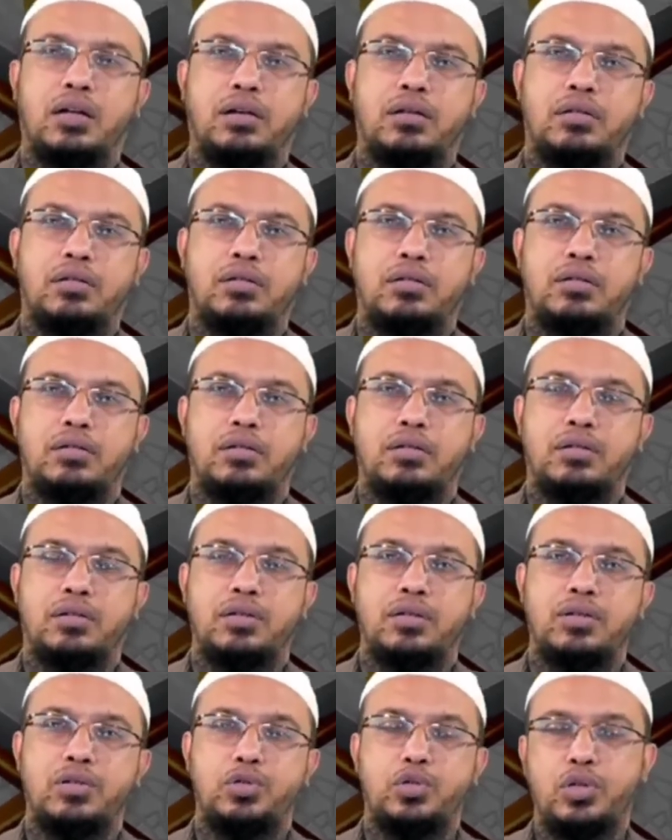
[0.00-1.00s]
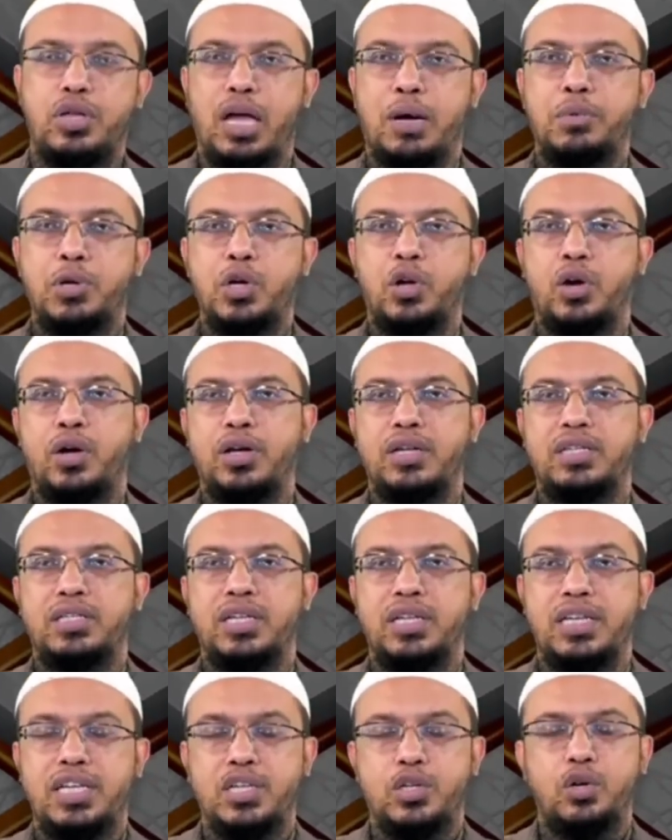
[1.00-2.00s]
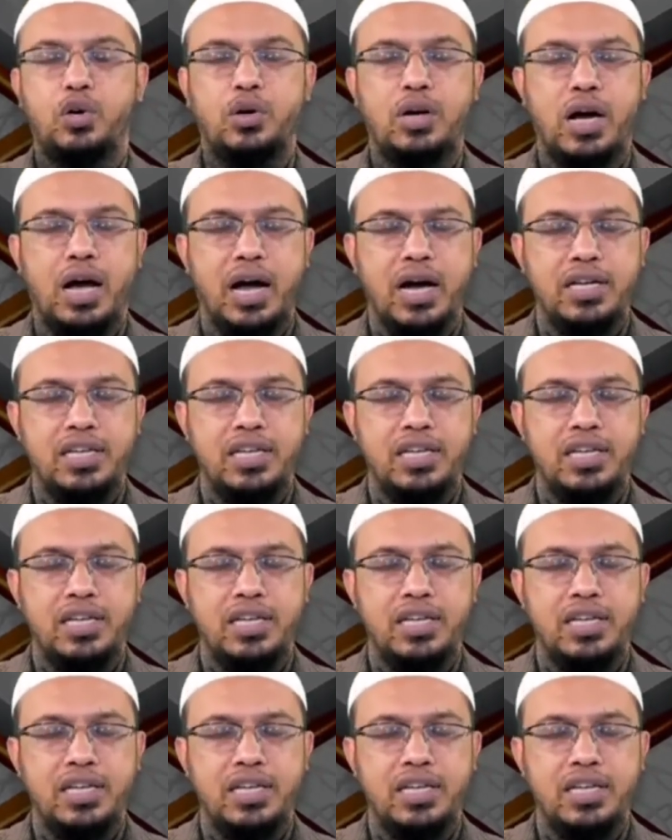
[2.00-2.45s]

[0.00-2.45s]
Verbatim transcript: আর যদি এমন হয় যে নিছক